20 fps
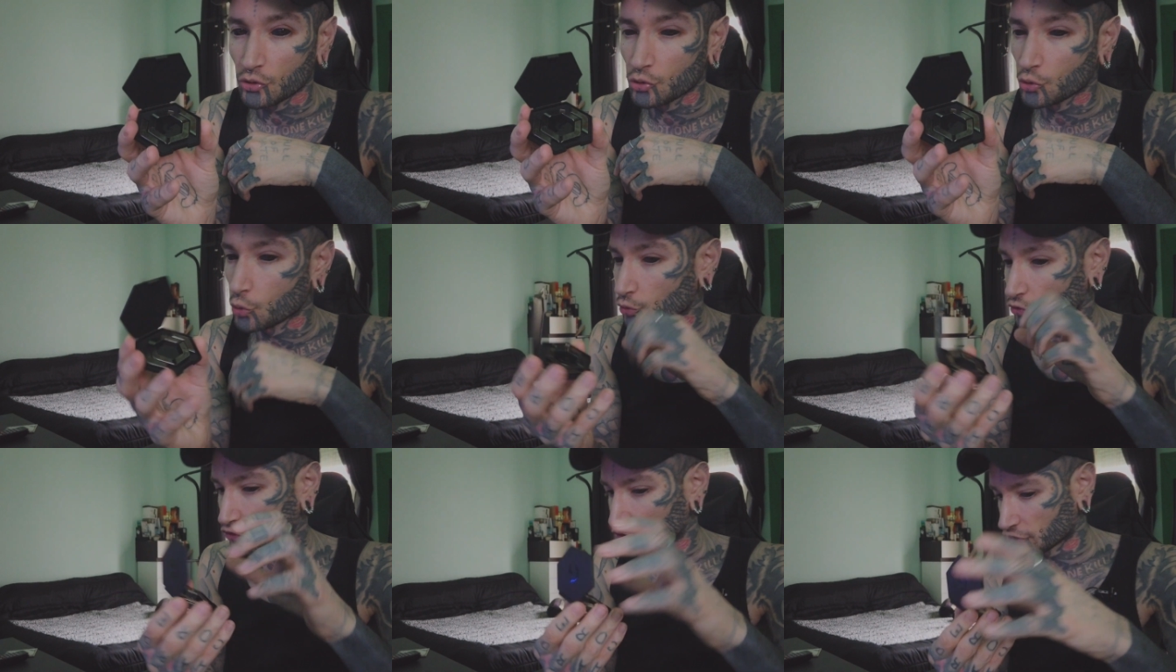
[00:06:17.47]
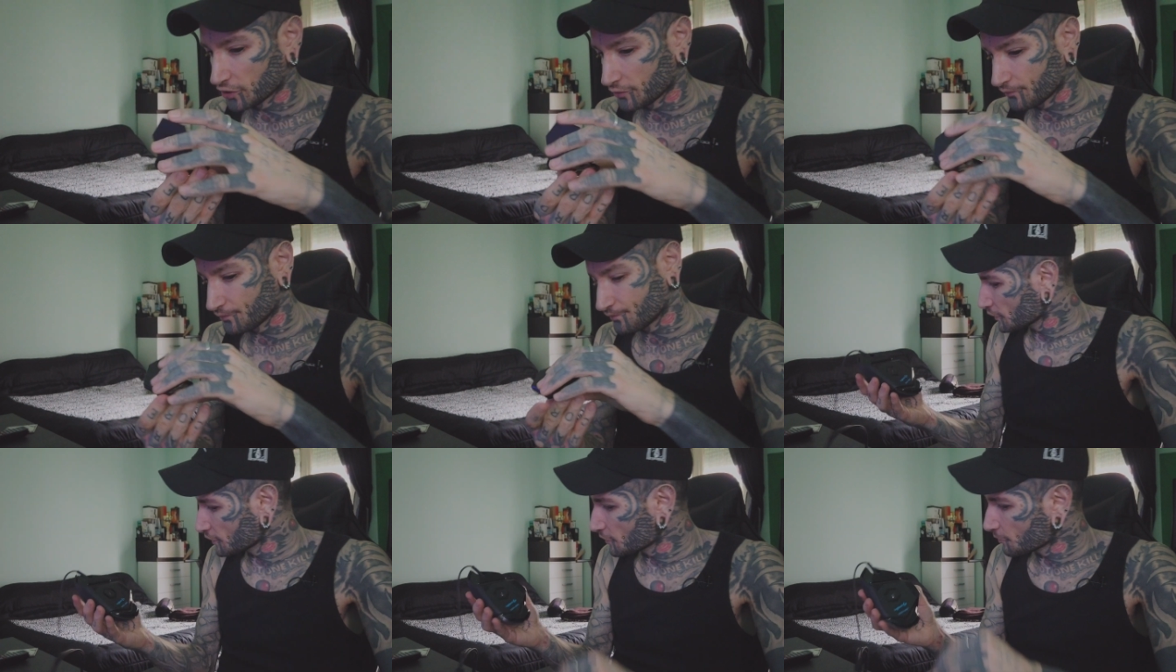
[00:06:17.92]

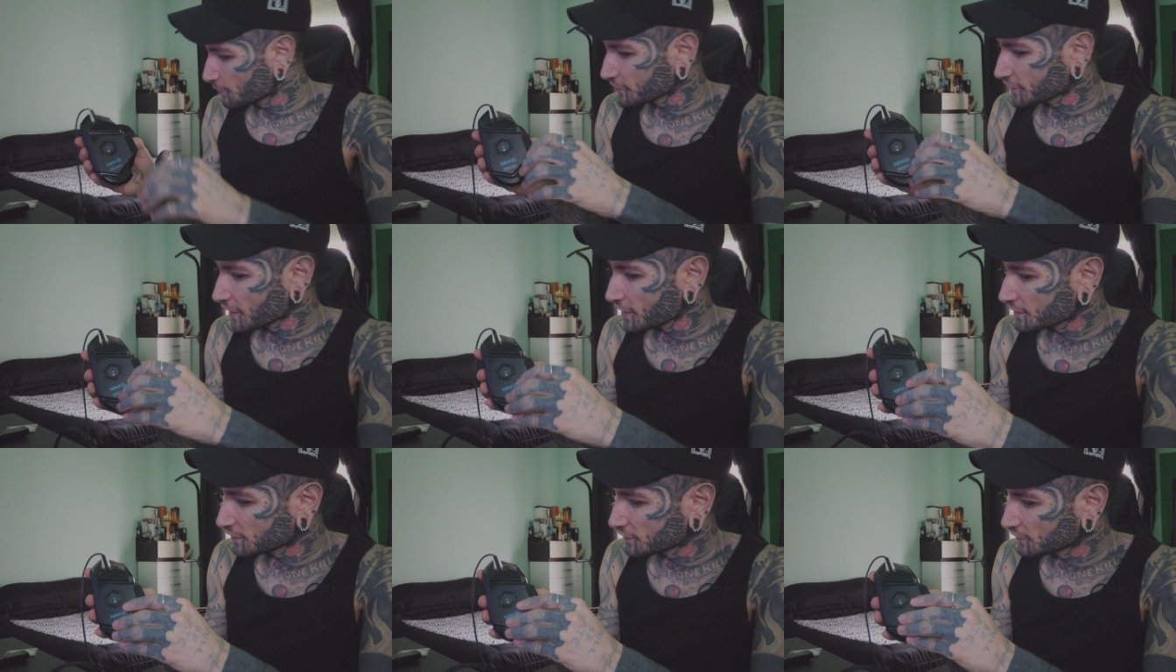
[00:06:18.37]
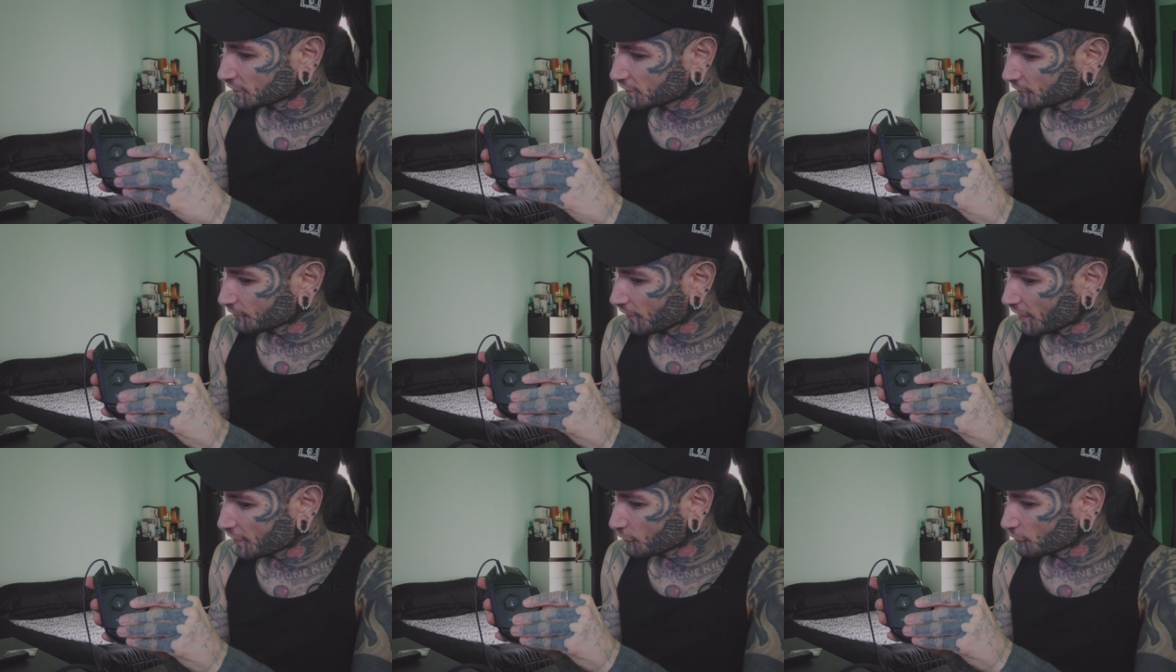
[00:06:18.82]
gusti. I pesetti
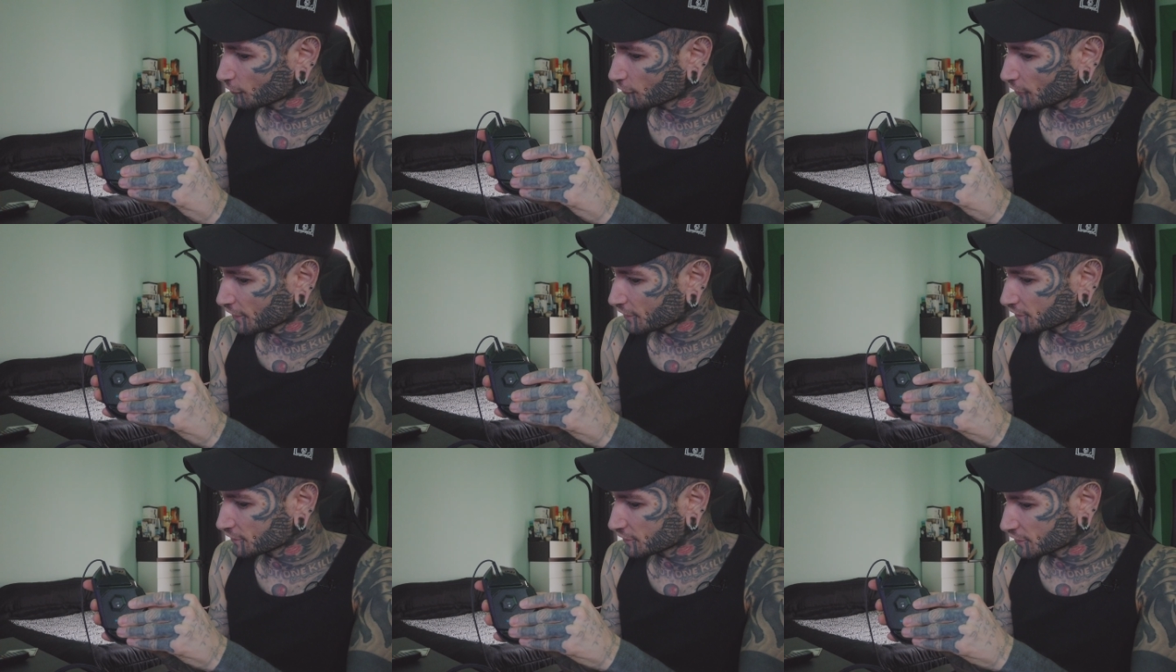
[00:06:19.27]
si vanno a